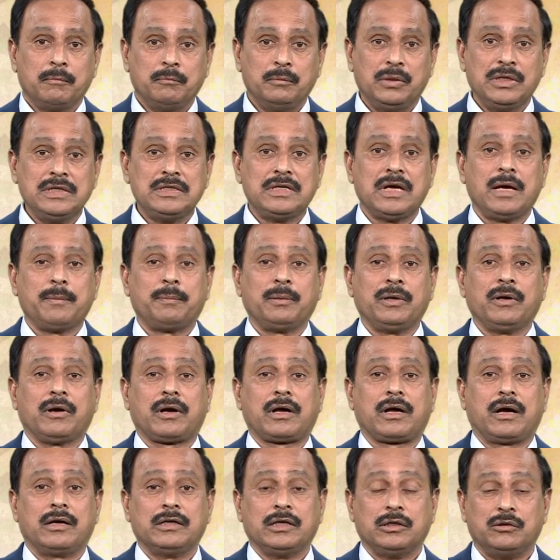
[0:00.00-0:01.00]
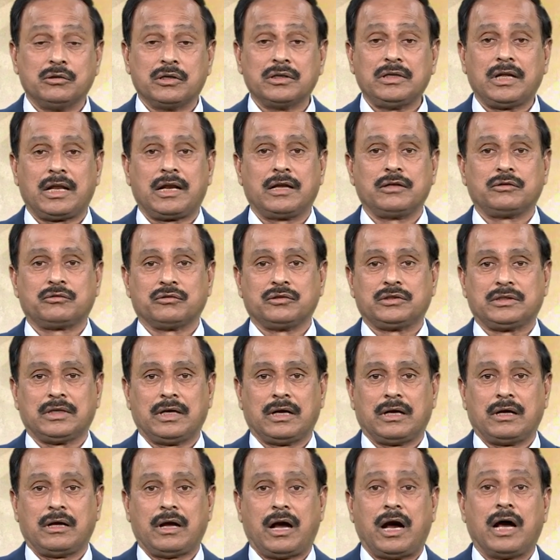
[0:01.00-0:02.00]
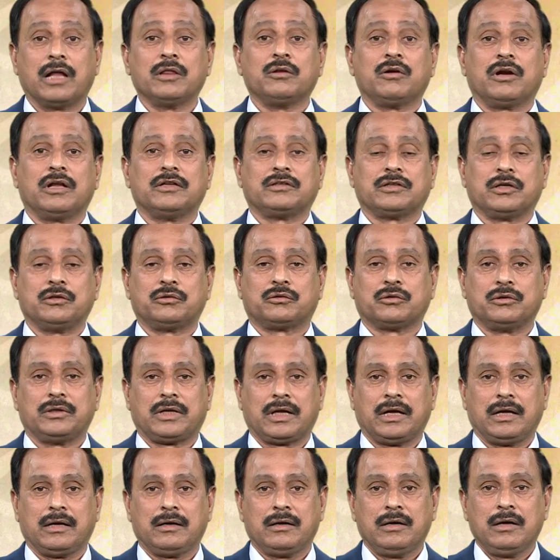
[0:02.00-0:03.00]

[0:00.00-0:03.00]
బీజేపీ యొక్క ఎదుగుదలను చూసి ఆందోళన చెందుతుంటే